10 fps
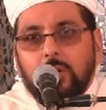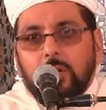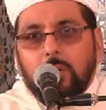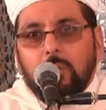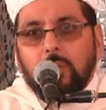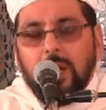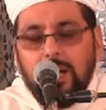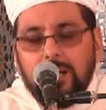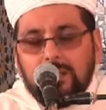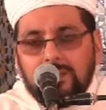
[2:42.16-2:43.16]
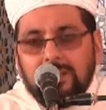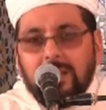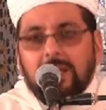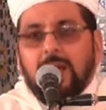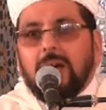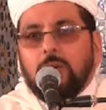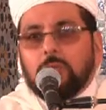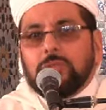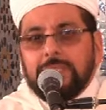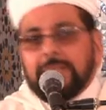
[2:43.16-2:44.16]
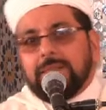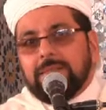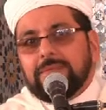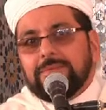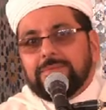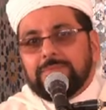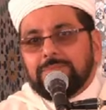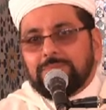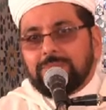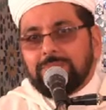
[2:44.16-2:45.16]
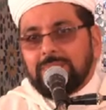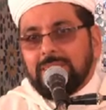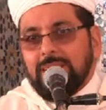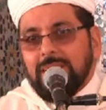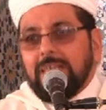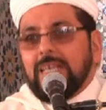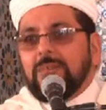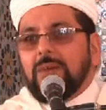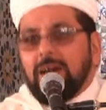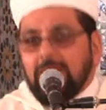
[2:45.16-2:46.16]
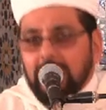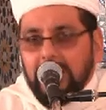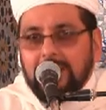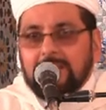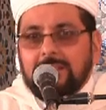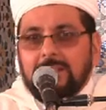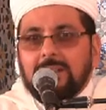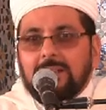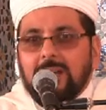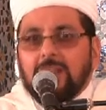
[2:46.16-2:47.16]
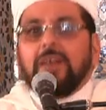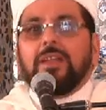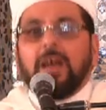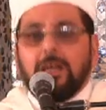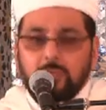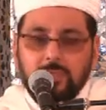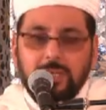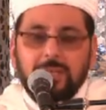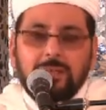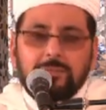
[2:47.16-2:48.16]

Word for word: هو ضياع الدين حينما أضعنا الدين أضعنا أنفسنا